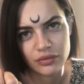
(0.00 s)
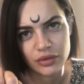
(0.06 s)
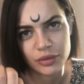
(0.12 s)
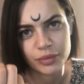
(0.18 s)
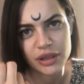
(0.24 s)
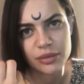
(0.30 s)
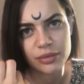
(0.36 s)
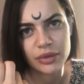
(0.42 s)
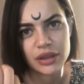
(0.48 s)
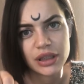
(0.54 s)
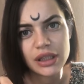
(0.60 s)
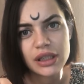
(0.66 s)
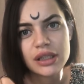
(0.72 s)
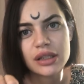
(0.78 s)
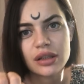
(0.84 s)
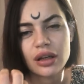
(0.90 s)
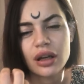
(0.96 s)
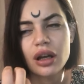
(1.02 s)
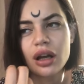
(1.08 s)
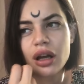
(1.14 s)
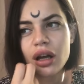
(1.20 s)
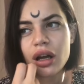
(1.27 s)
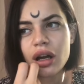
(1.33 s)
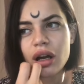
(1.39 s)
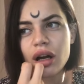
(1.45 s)
Вот посмотрите,
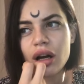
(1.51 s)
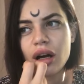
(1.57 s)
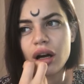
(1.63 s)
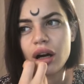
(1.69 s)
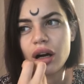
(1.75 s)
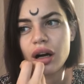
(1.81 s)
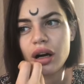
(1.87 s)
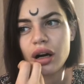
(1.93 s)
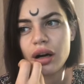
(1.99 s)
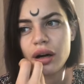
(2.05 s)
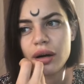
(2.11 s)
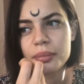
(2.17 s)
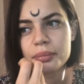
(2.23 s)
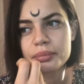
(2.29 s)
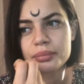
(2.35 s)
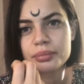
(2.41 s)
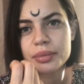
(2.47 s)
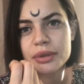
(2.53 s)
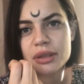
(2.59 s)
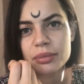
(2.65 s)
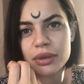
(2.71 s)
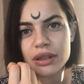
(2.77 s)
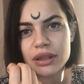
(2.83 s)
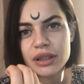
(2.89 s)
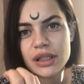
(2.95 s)
а,
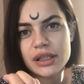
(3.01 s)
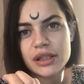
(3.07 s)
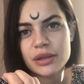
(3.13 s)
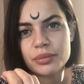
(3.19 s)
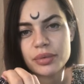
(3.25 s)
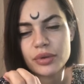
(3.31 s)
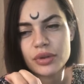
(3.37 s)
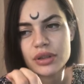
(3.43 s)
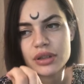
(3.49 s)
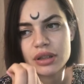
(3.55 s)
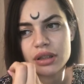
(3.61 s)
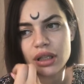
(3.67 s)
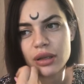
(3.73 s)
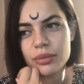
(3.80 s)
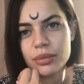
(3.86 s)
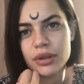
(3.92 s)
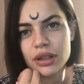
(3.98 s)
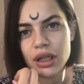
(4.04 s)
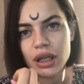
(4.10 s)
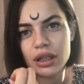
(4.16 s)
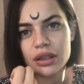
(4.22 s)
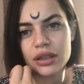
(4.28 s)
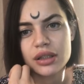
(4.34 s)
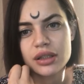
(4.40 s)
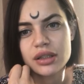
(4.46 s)
посмотрите просто, да,
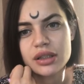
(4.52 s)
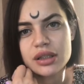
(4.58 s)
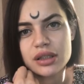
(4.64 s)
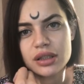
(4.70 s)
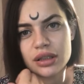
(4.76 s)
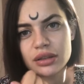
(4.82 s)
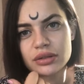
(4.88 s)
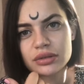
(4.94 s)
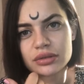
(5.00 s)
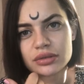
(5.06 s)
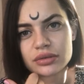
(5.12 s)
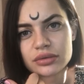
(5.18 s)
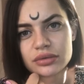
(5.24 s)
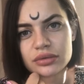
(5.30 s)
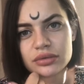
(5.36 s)
банальный ССЛ.